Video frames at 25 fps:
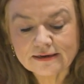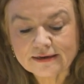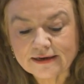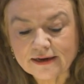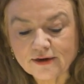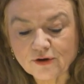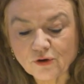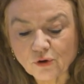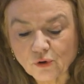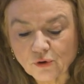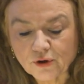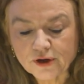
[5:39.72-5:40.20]

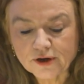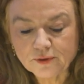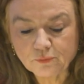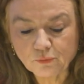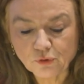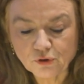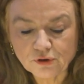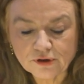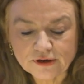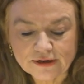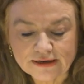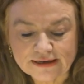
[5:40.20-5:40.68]
der neuen
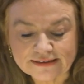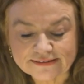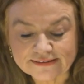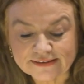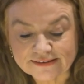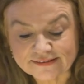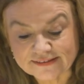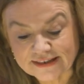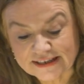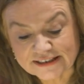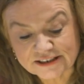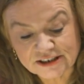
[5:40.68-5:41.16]
Münchner
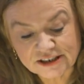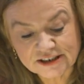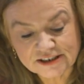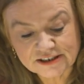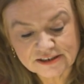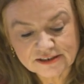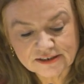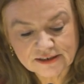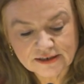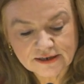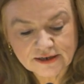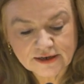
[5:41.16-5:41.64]

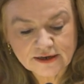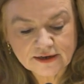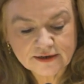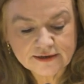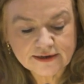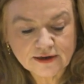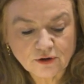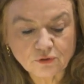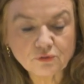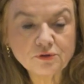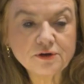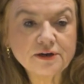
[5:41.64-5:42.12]
Secession,
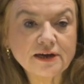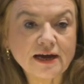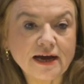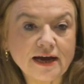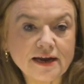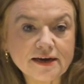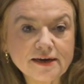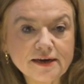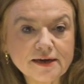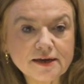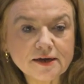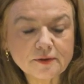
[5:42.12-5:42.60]
der unter
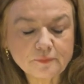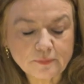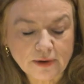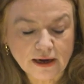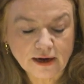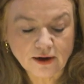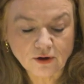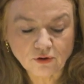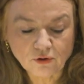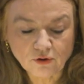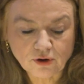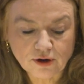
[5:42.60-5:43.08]
anderem
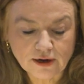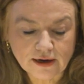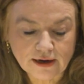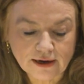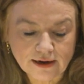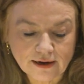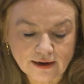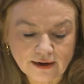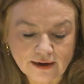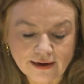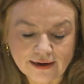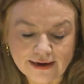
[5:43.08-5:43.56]
auch
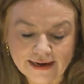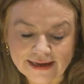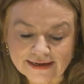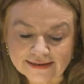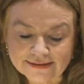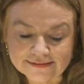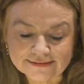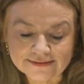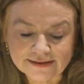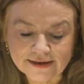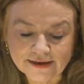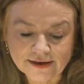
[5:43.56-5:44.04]

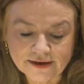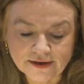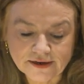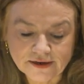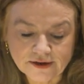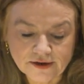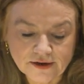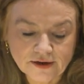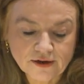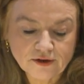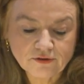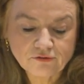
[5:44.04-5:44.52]
Alexei
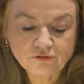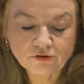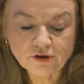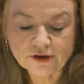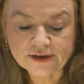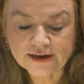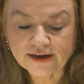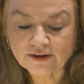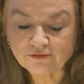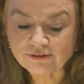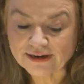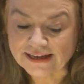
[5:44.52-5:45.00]

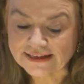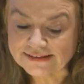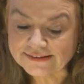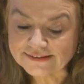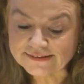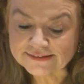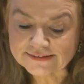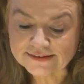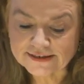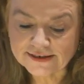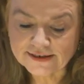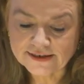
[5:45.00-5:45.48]
von
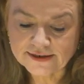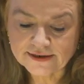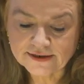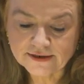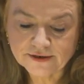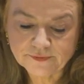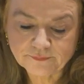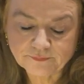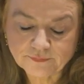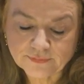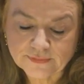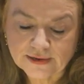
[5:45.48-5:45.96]

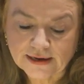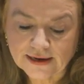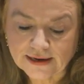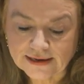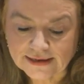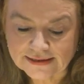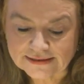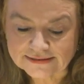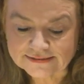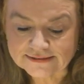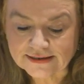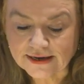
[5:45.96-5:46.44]
Jawlensky,
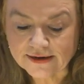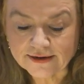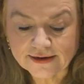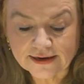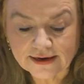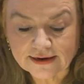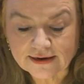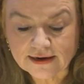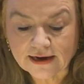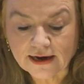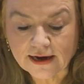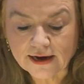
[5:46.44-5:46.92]

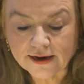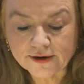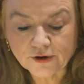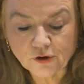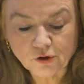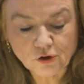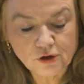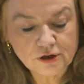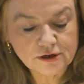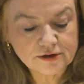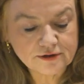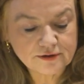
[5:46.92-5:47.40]
Alexander
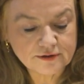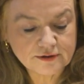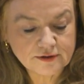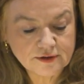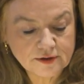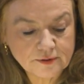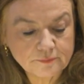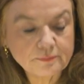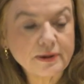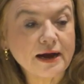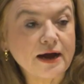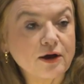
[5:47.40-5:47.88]
Karnold,
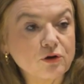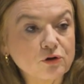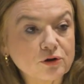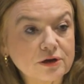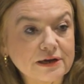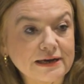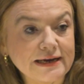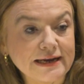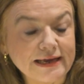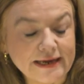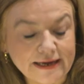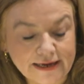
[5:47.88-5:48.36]
Paul
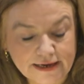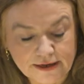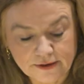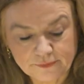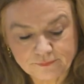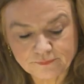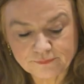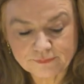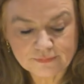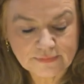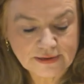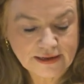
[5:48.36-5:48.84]
Klee,
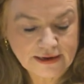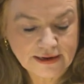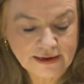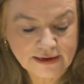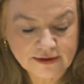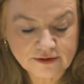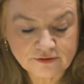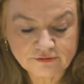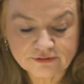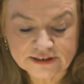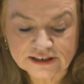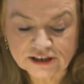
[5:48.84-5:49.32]

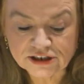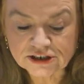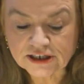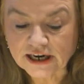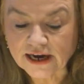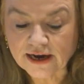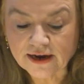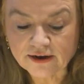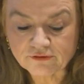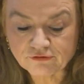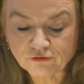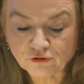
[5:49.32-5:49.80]
Edwin
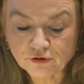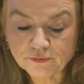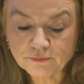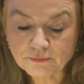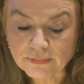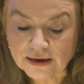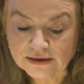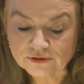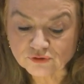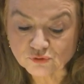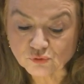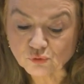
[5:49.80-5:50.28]
Schaaf und
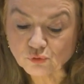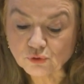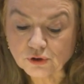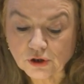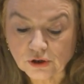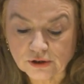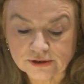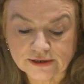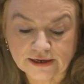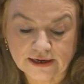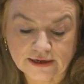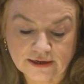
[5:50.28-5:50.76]
Max
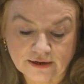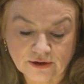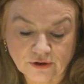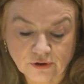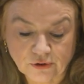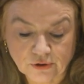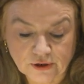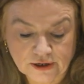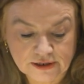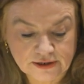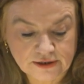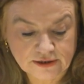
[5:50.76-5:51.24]
Unold
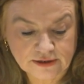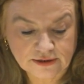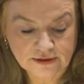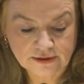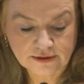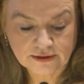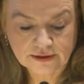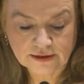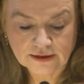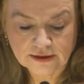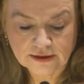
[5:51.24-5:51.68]
angehörten.